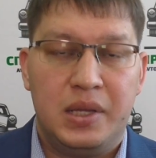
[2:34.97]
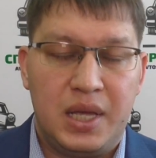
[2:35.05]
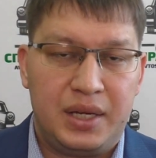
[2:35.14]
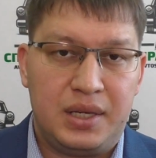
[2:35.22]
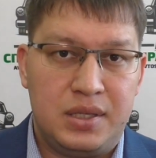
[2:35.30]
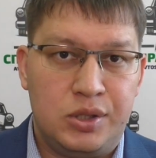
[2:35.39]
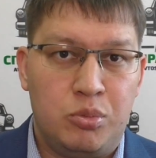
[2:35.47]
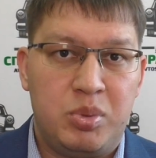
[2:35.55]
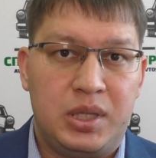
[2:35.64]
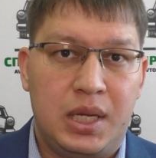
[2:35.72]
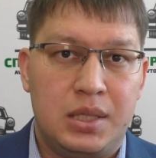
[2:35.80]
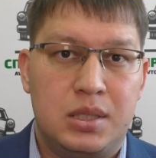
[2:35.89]
Так, если до
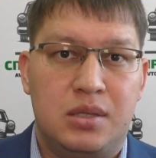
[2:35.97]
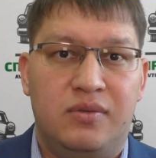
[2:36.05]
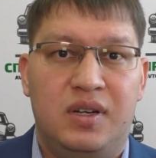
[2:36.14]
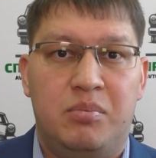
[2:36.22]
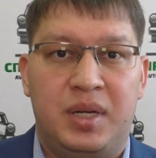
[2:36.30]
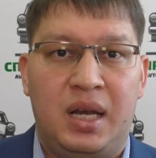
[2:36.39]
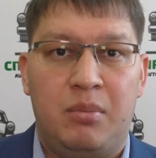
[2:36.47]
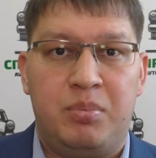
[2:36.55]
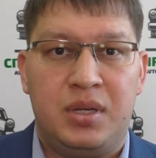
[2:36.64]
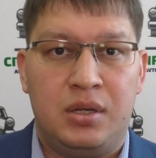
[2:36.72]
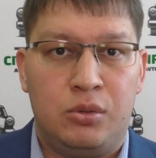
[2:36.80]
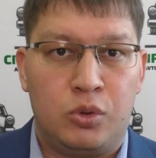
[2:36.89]
15 апреля
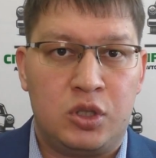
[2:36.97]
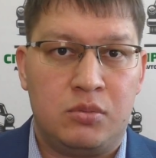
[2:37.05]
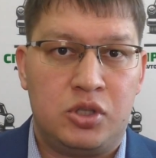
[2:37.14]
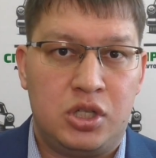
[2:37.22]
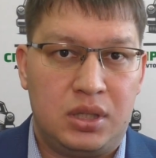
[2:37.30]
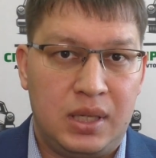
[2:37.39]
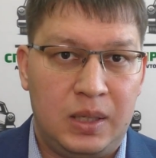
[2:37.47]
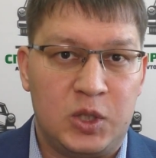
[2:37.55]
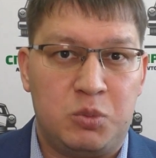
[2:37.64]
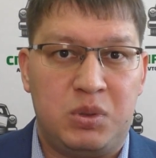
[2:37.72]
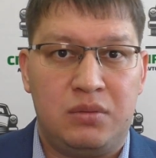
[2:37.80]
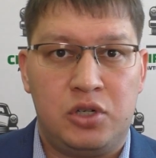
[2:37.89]
перегрузом
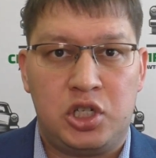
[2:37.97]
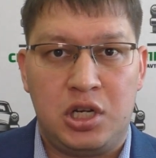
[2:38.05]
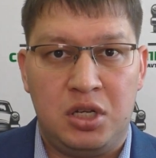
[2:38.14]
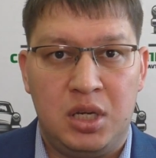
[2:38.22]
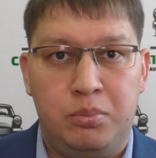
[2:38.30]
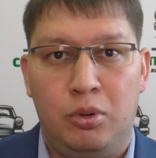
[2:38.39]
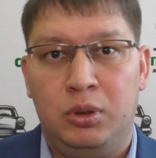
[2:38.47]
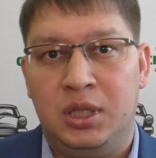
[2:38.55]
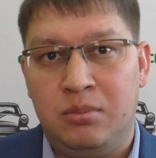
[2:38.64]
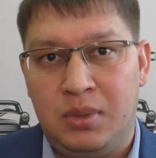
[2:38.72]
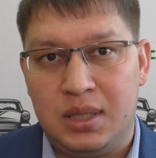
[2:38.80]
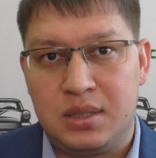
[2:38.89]
считалось превышение
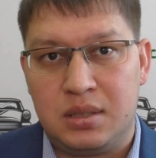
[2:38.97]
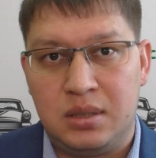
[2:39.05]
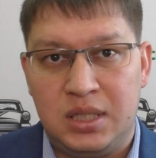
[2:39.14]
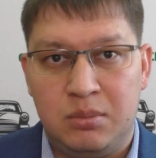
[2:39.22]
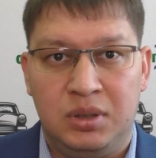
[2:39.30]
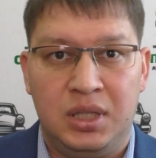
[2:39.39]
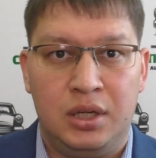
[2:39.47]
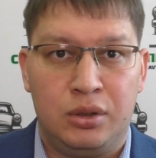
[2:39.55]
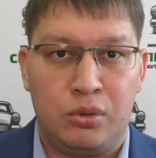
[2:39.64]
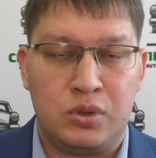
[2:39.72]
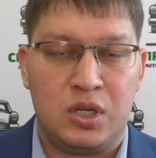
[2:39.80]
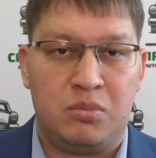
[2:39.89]
полной массы либо
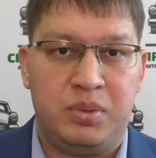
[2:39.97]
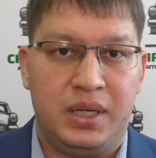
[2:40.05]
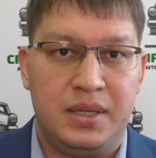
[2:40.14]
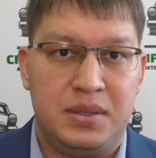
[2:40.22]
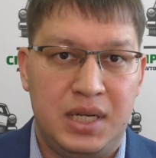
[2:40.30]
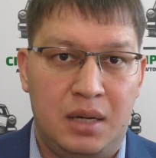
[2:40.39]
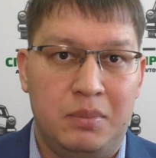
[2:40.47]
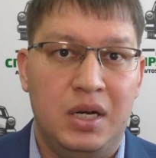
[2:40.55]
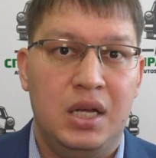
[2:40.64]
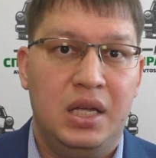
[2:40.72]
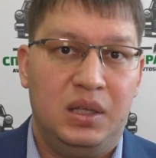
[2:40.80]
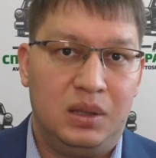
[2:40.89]
нагрузок по
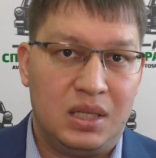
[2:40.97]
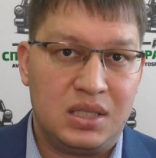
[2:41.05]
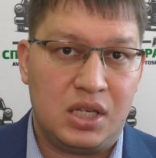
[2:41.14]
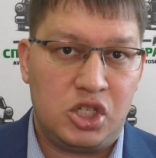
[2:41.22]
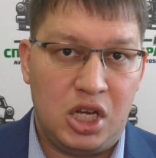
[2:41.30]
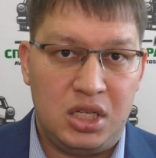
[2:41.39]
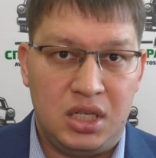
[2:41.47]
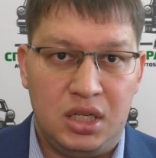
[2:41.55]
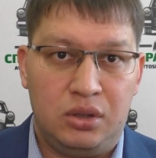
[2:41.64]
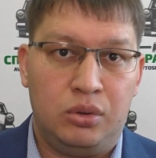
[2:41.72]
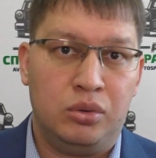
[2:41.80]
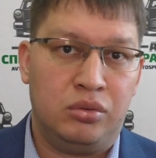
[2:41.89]
осям
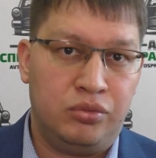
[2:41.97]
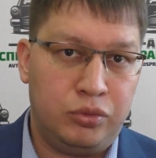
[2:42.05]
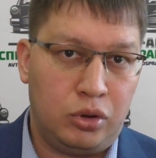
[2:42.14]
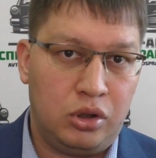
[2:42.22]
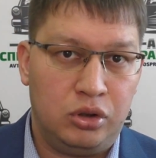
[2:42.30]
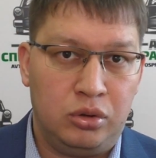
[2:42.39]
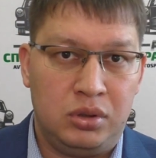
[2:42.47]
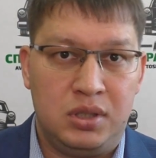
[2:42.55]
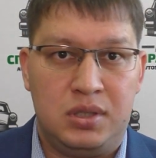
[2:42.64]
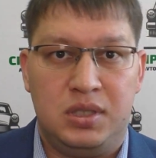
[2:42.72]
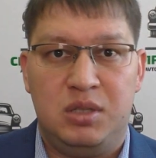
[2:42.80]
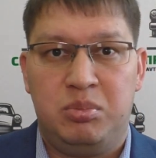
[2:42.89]
назначения от 2 до
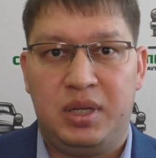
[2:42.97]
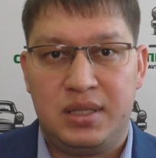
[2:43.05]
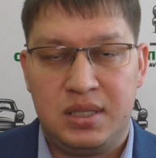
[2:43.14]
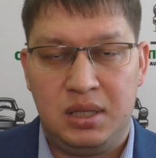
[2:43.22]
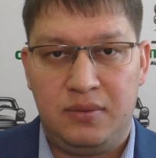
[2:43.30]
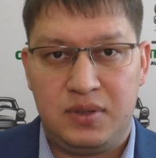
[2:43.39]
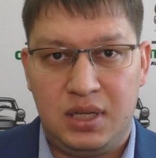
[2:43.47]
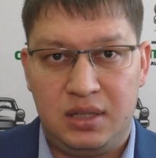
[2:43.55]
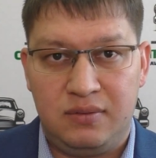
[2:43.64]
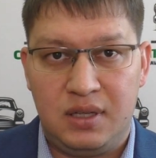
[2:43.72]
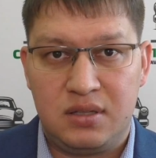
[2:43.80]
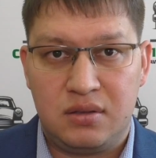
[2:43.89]
10%
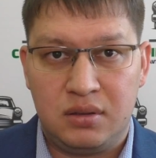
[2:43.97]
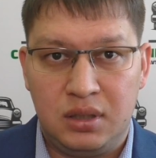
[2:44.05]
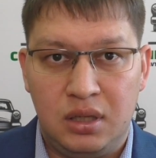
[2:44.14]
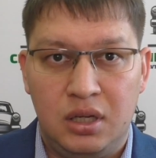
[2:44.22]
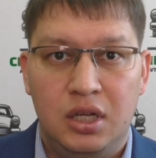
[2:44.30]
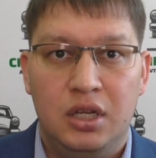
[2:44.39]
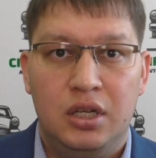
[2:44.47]
соответственно,